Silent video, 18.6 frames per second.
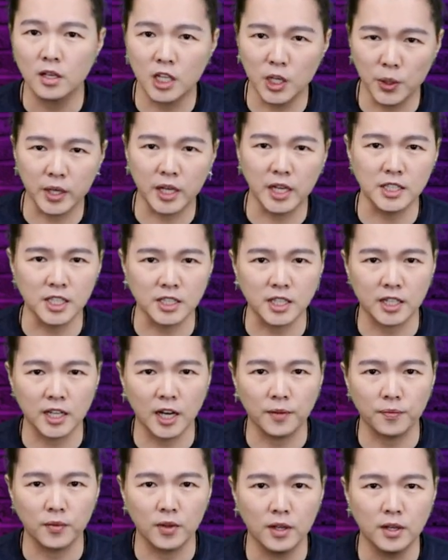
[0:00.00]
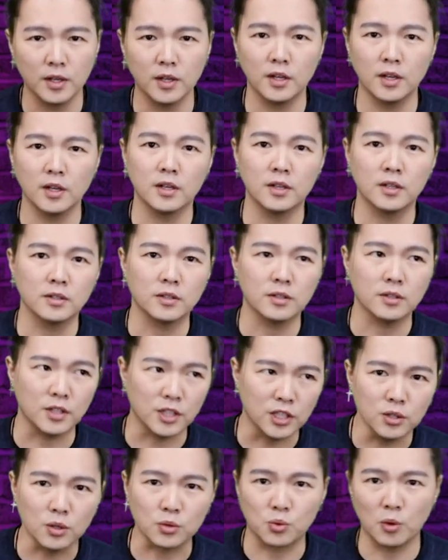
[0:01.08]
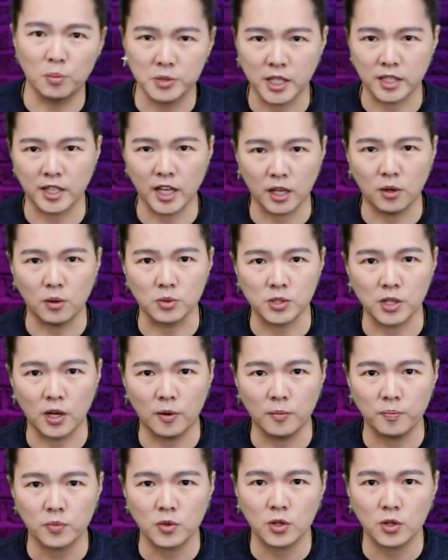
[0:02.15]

各位可以想想看，你有多不想戴口罩？